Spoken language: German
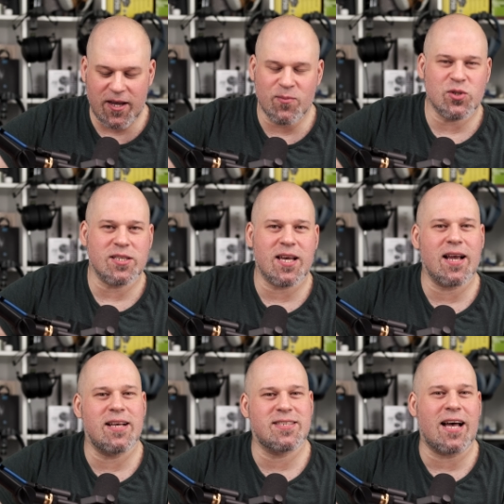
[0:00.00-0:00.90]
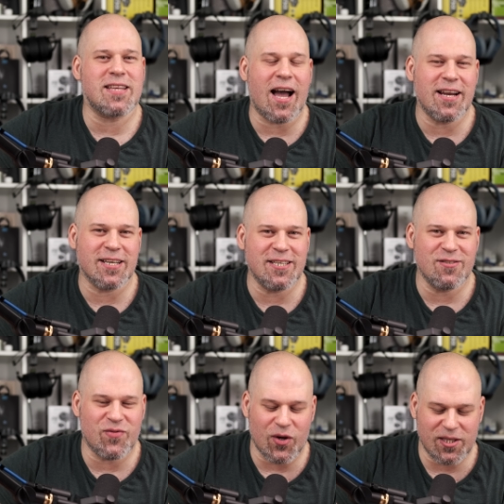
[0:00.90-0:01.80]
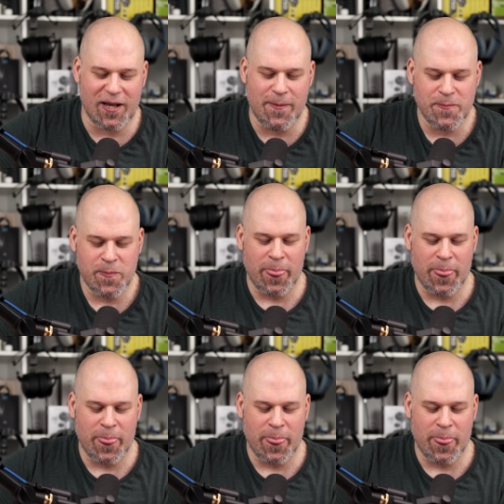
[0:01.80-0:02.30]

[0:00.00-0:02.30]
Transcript: weil ich muss halt sagen, es hat einen riesen Vorteil.